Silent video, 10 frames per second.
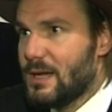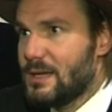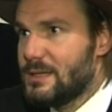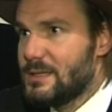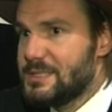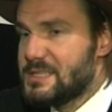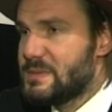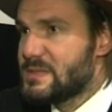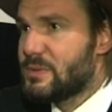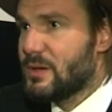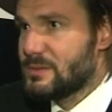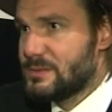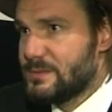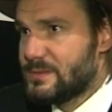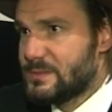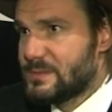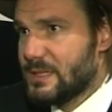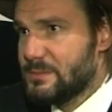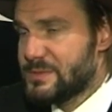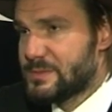ale jest bezbronny w tym.
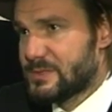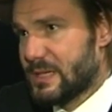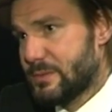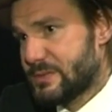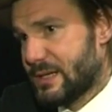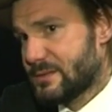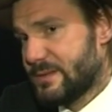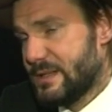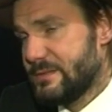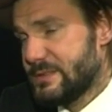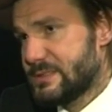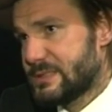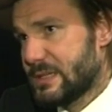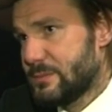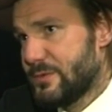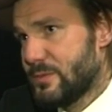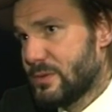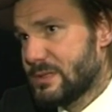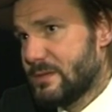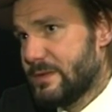Tak? Myśmy to tak potraktowali, właśnie tak jak mówił
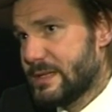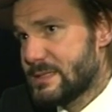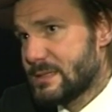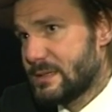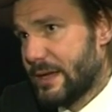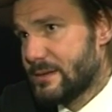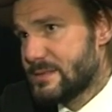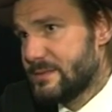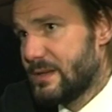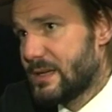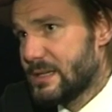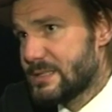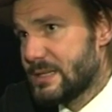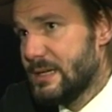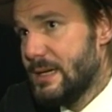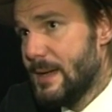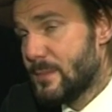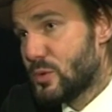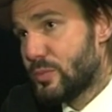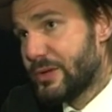Bogdan Ferenc, grający wilka, że
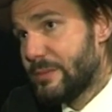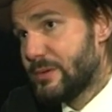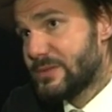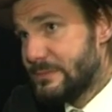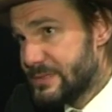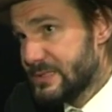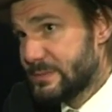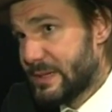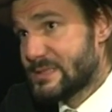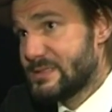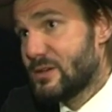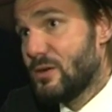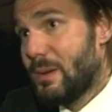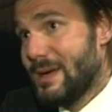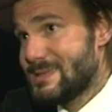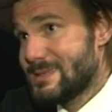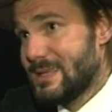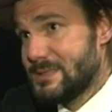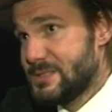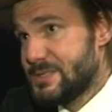próbujemy o tym myśleć bardzo jako o bajce
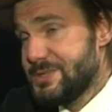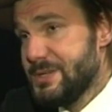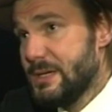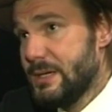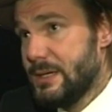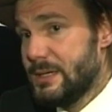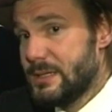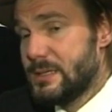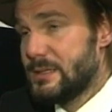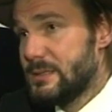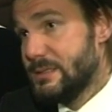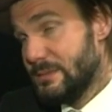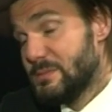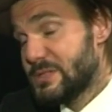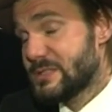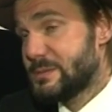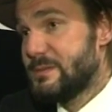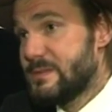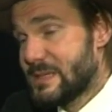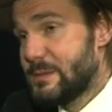dla dzieci e, i myślę sobie
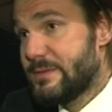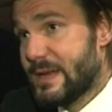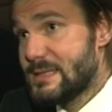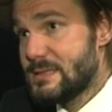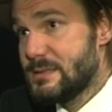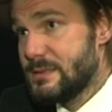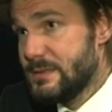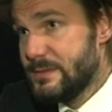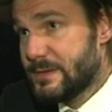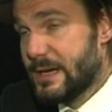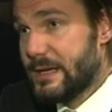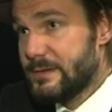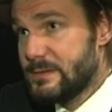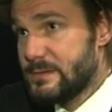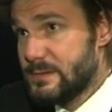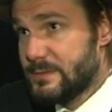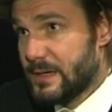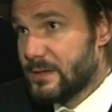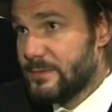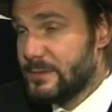we samej Francji i w krajach e,
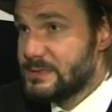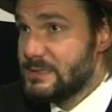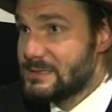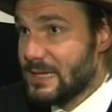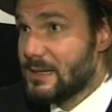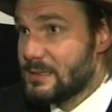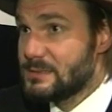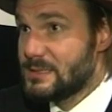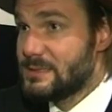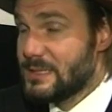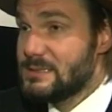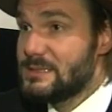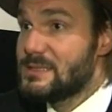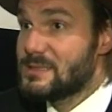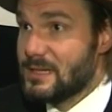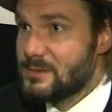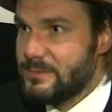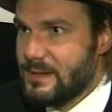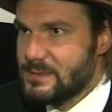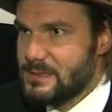frankofońskich tak ten tekst jest
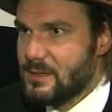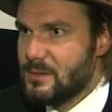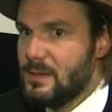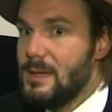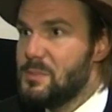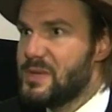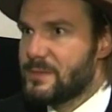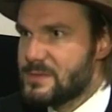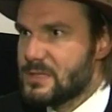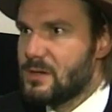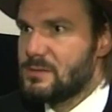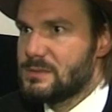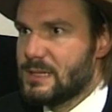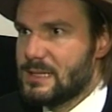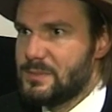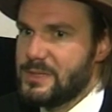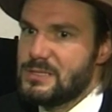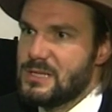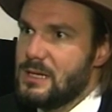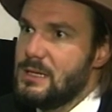traktowany jako pierwszy kontakt,
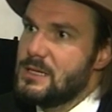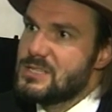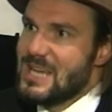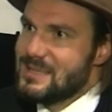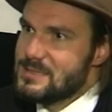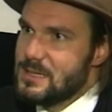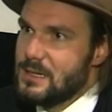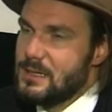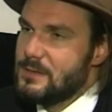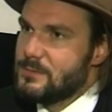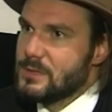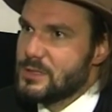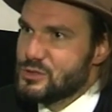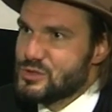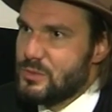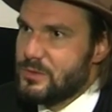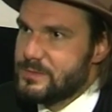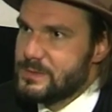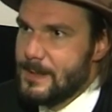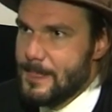pierwsza szansa w ogóle
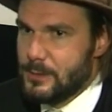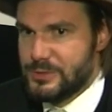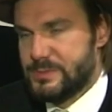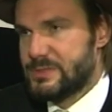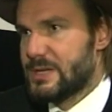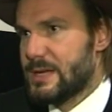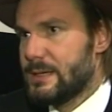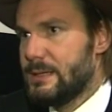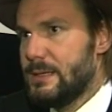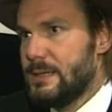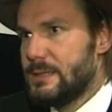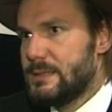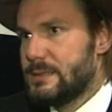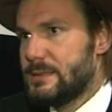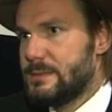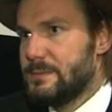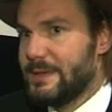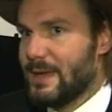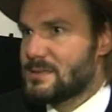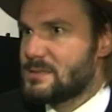rozmowy o tym, że e,
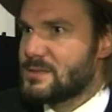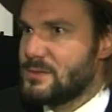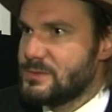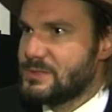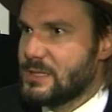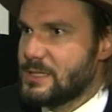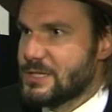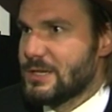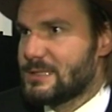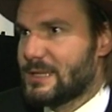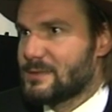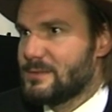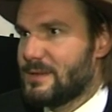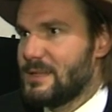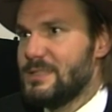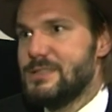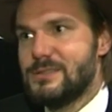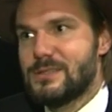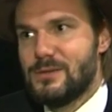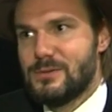jacyś ludzie źle traktowali
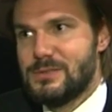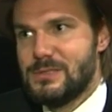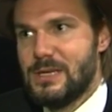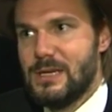innych ludzi.